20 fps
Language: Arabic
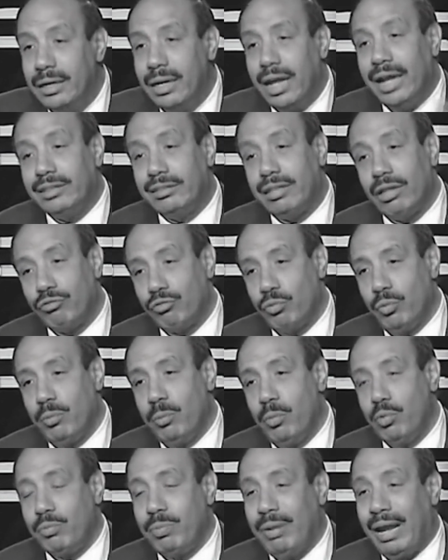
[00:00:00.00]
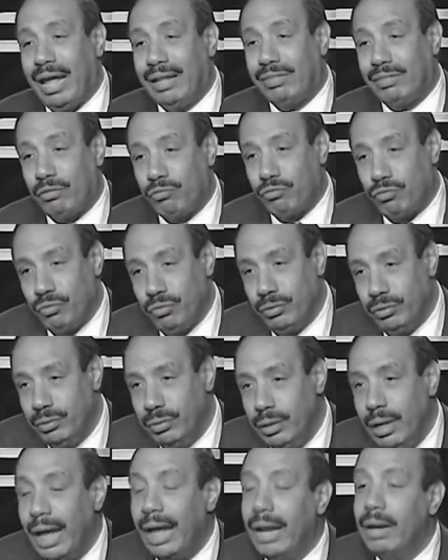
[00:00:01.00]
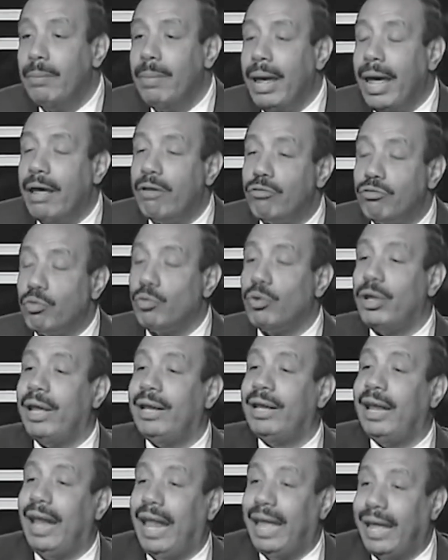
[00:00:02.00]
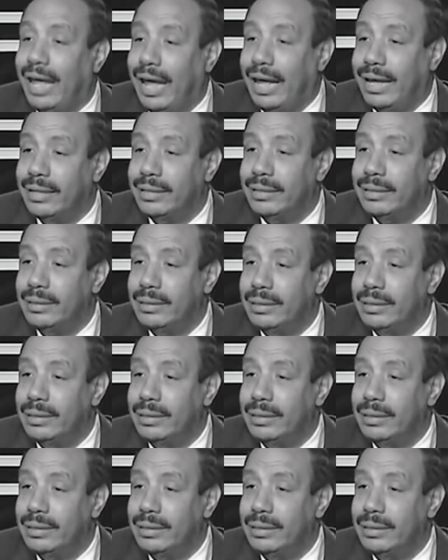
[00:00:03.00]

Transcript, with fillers: نعطش ونموت من العطش الماء شريان الحياه